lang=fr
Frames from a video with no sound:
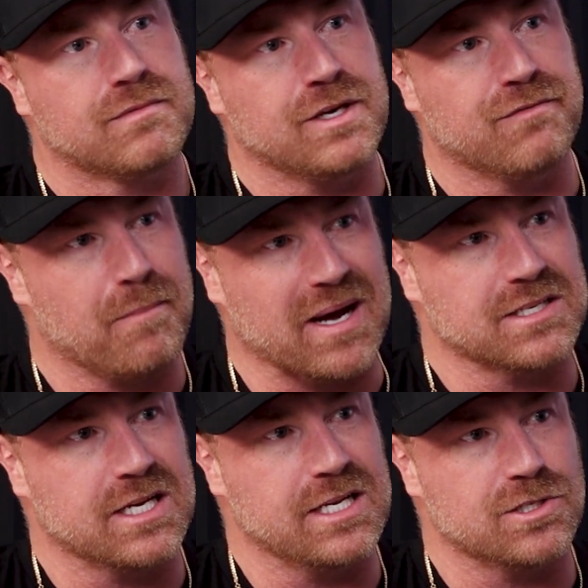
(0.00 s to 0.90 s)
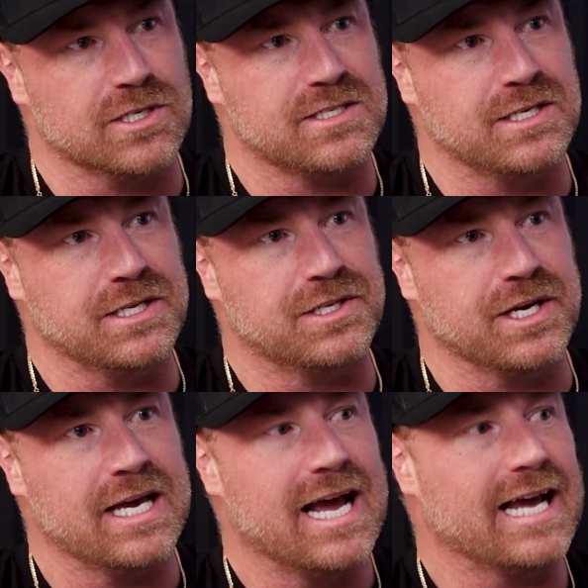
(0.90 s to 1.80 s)
qui va partir les
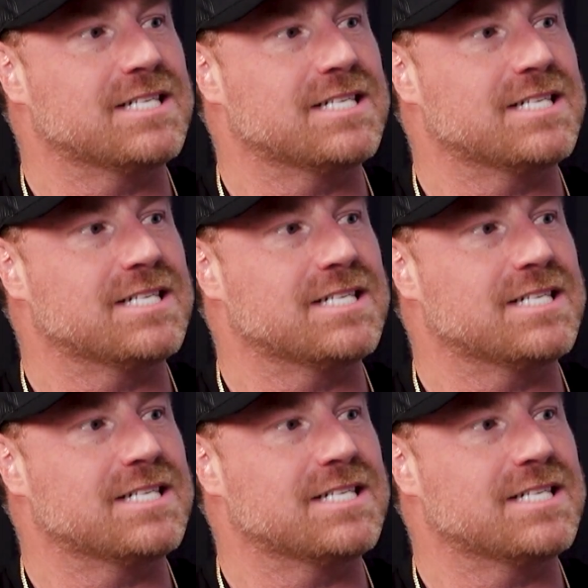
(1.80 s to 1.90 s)
hostilités